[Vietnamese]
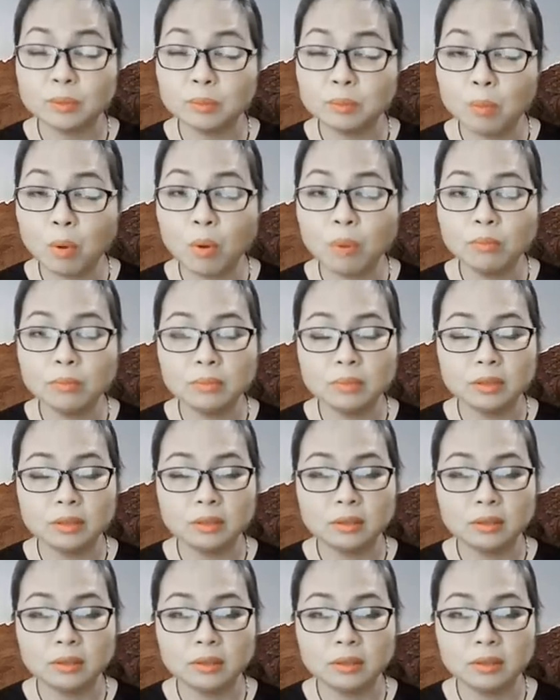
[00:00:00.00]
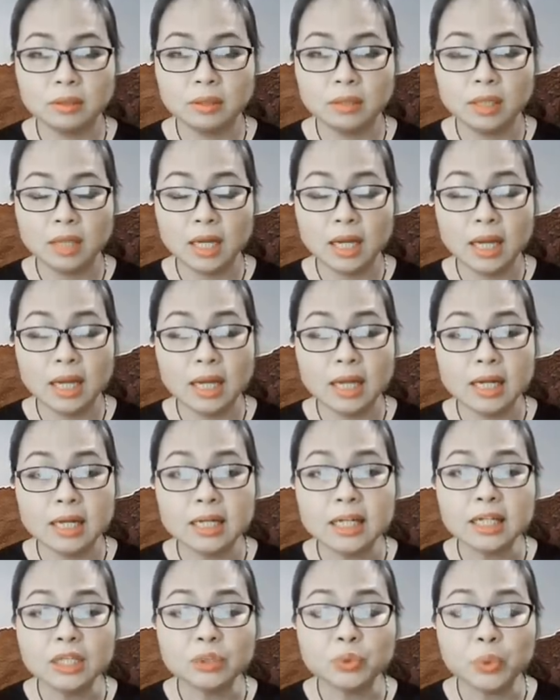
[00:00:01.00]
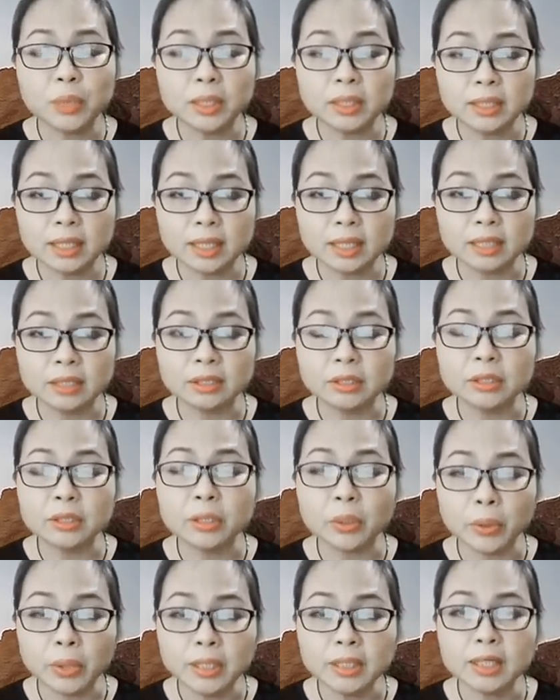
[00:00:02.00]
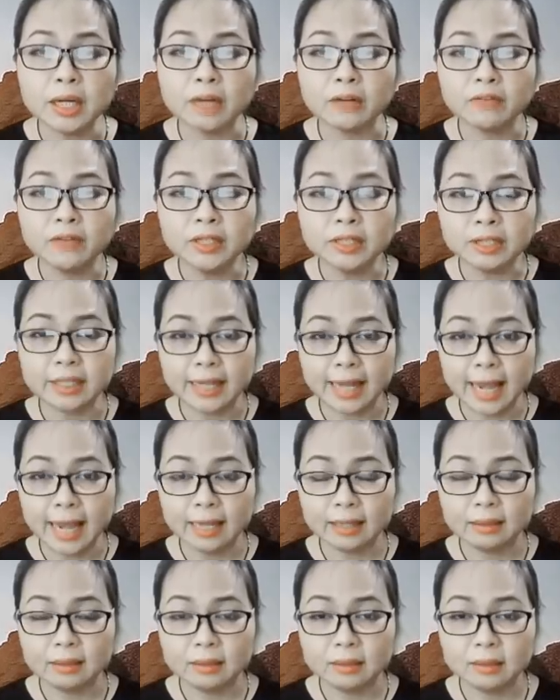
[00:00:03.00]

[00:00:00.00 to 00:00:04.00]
4 Đừng tùy tiện nổi giận với người khác.